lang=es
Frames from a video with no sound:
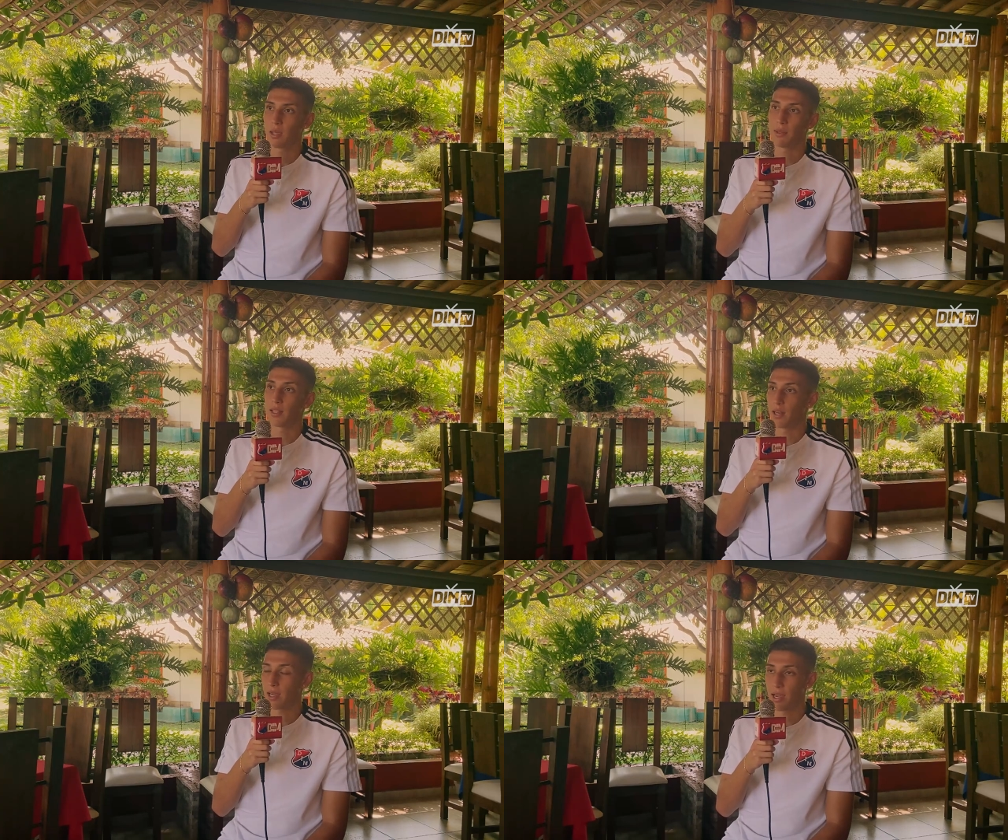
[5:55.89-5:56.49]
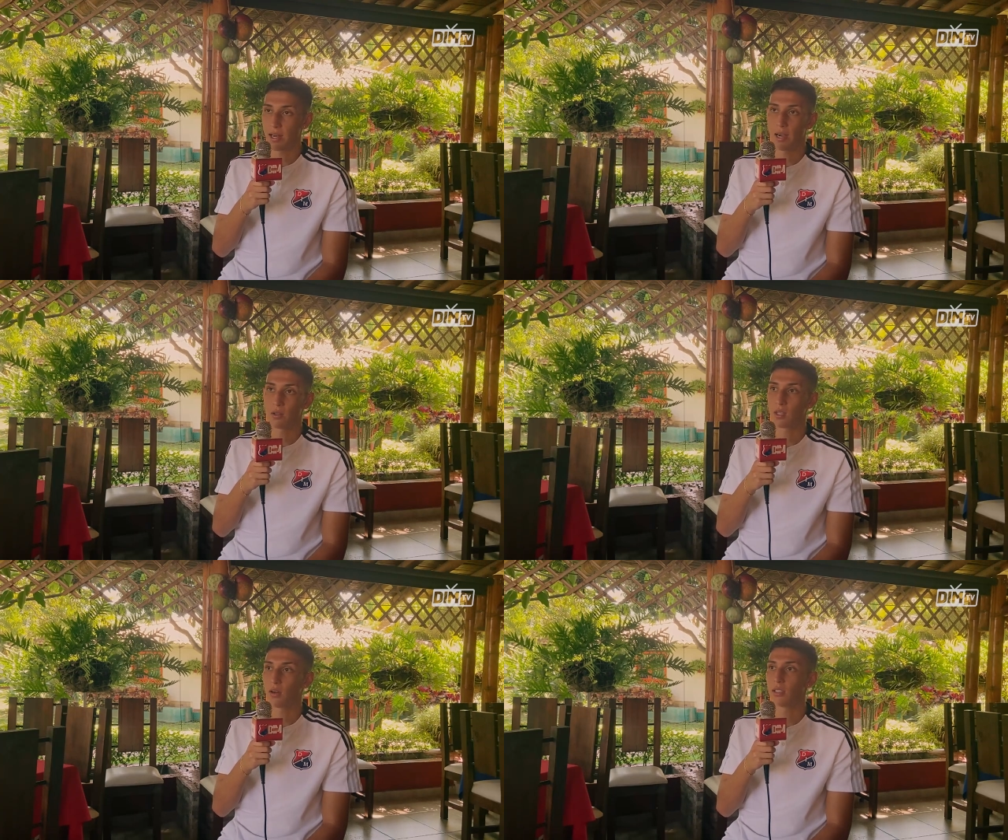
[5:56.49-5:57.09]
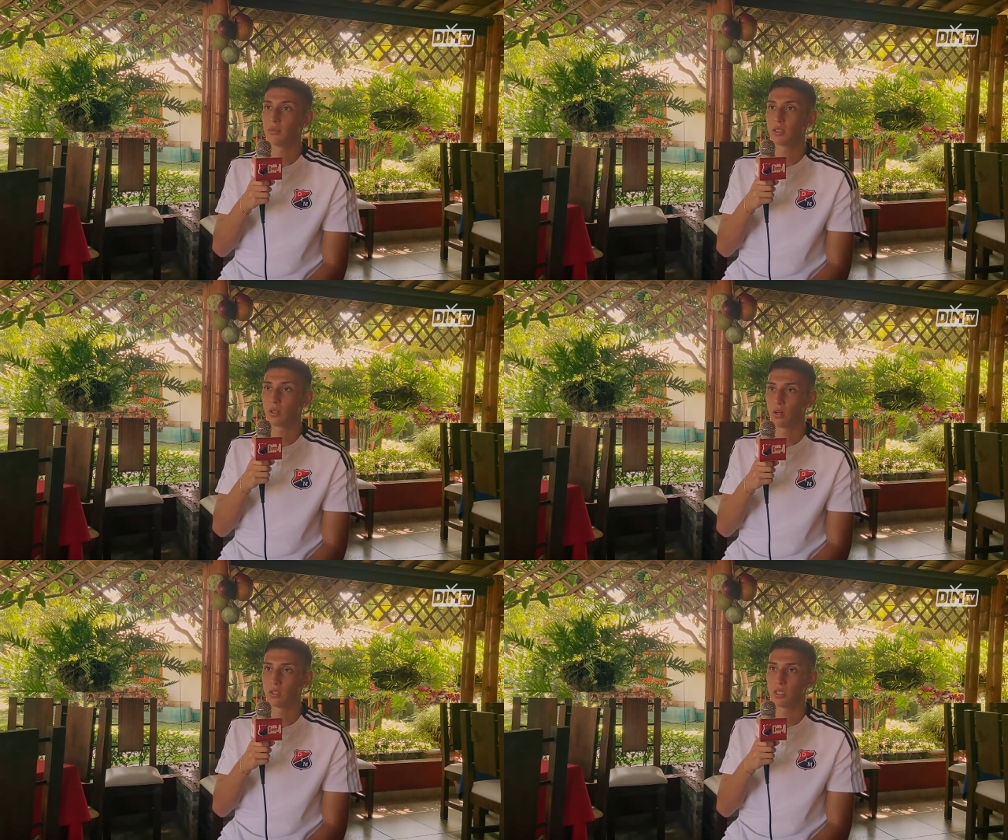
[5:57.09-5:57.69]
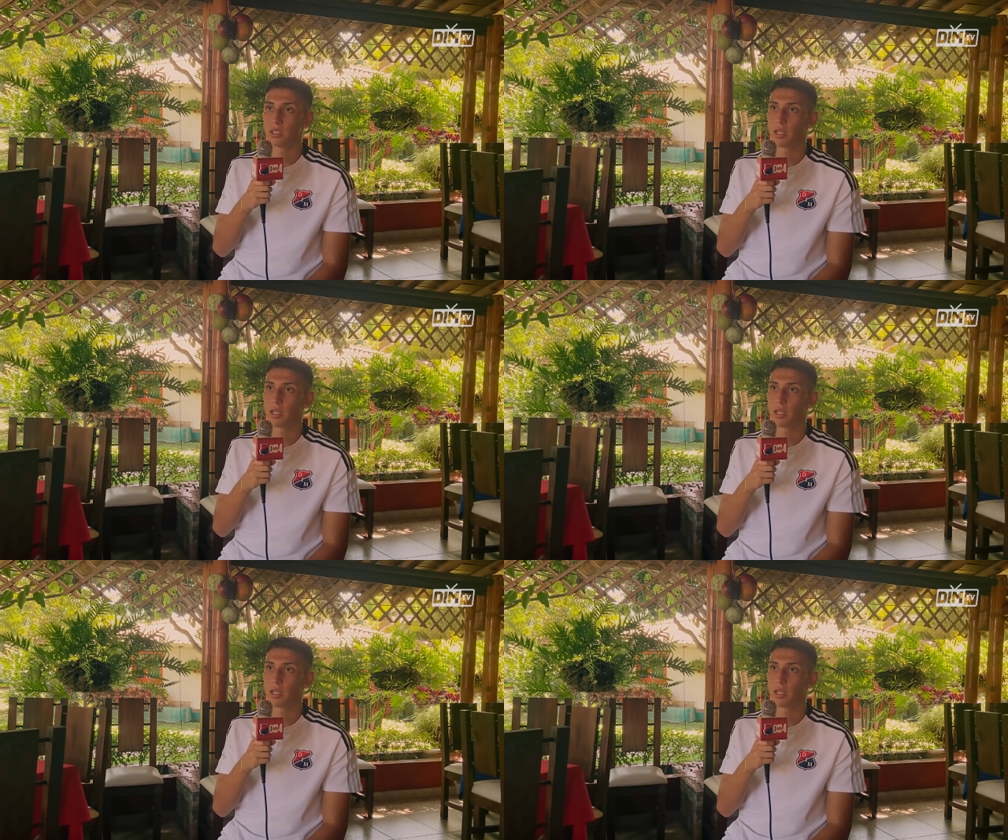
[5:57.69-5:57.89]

me tenía que ganar otra vez mis cosas,